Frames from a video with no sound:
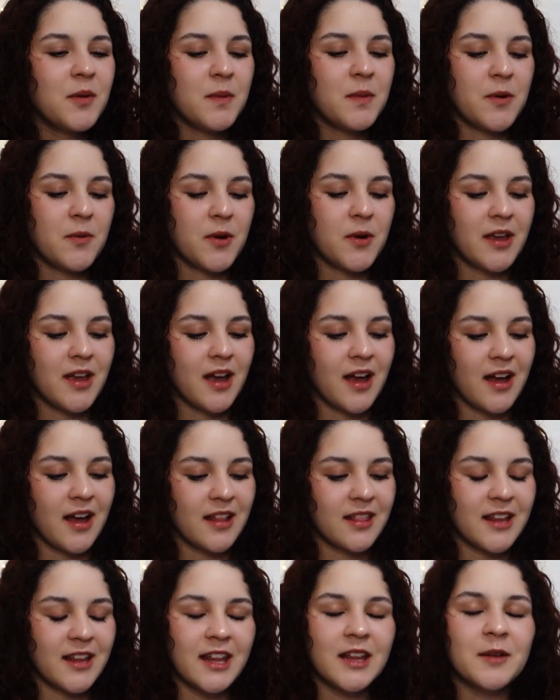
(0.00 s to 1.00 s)
hoy me voy
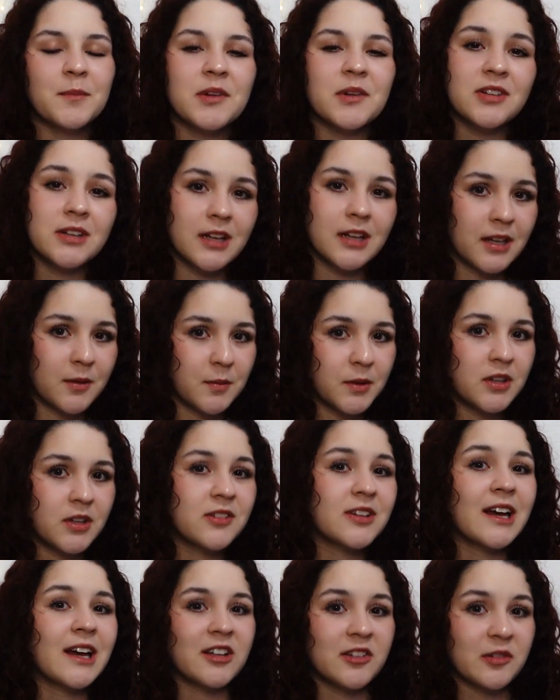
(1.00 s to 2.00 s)
a nada más y nada
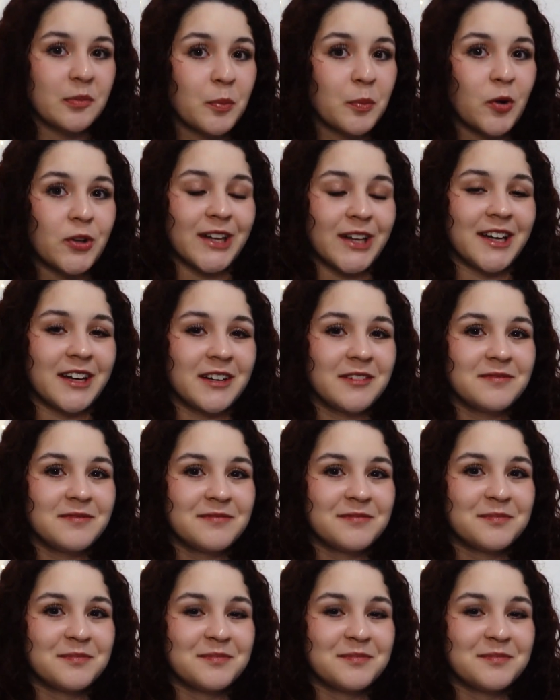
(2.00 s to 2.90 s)
menos que exponer